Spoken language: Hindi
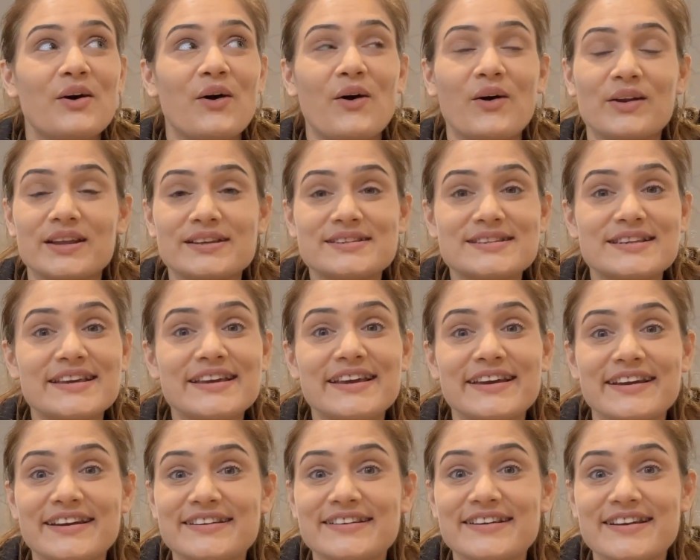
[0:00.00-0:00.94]
ऑनेस्टली
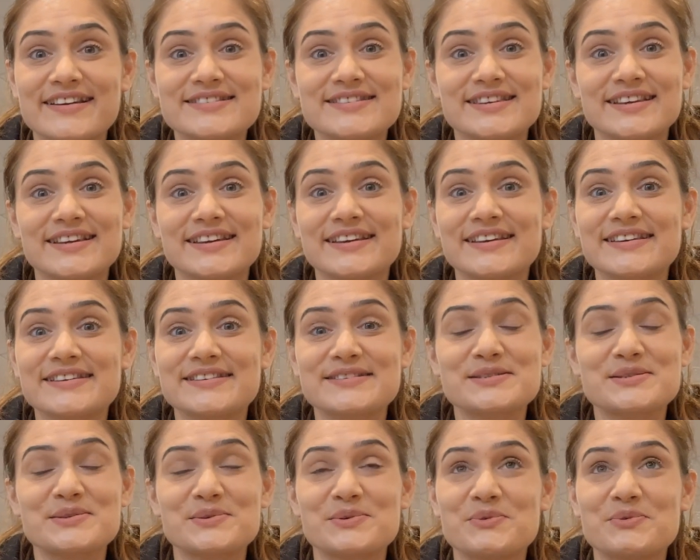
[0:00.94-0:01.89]
हेयर ड्रेसिंग
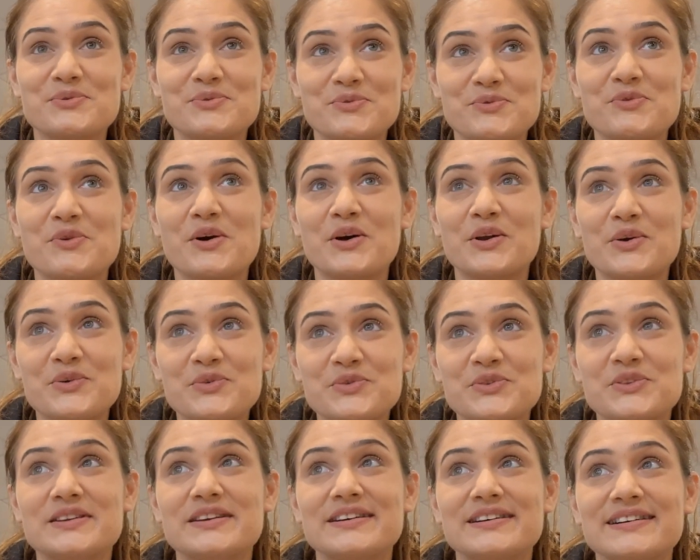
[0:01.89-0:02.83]
इज़ one ऑफ
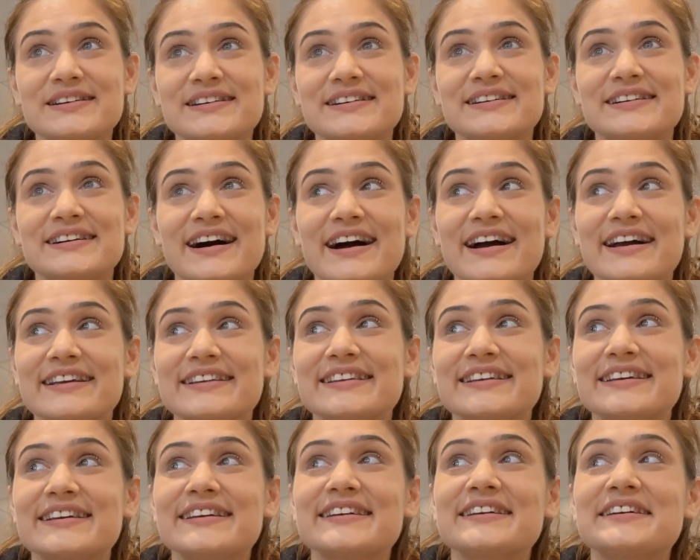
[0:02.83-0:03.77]
द आई
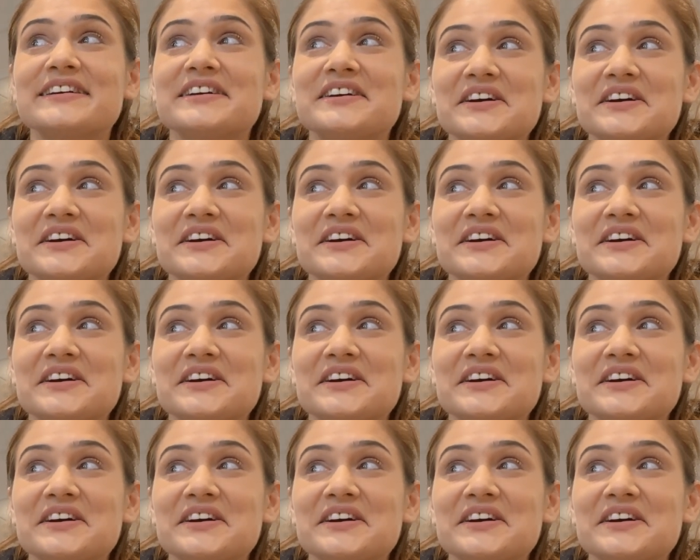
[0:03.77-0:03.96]
थिंक